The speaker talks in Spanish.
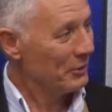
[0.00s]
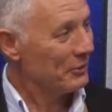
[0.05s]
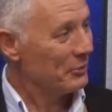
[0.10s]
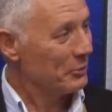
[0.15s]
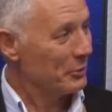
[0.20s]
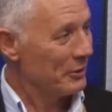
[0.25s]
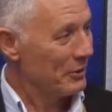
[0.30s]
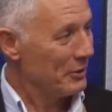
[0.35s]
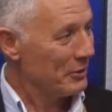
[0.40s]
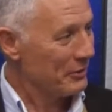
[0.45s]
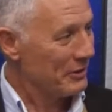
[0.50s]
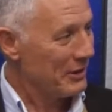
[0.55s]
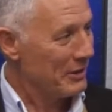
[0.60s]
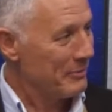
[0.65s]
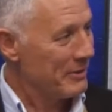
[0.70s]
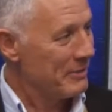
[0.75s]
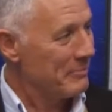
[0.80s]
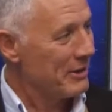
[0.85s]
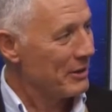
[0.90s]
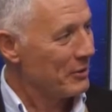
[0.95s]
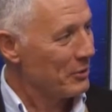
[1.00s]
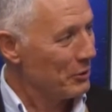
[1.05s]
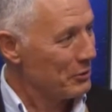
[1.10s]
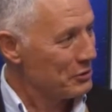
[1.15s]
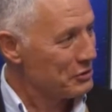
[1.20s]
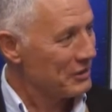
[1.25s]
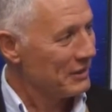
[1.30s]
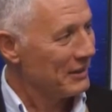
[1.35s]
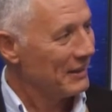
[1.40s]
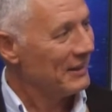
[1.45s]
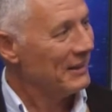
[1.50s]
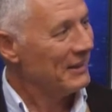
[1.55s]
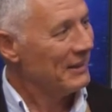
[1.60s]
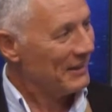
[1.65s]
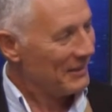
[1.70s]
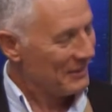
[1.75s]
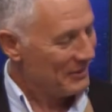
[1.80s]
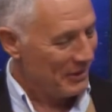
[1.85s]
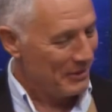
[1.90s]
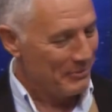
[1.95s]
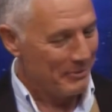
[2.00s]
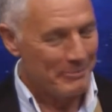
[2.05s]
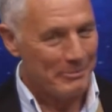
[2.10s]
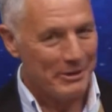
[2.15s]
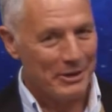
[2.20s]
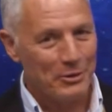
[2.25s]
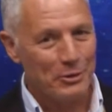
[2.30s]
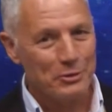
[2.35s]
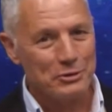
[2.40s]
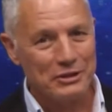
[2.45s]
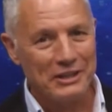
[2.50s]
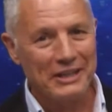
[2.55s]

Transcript: cuidado, algunas ocasiones como... Que a mí me consta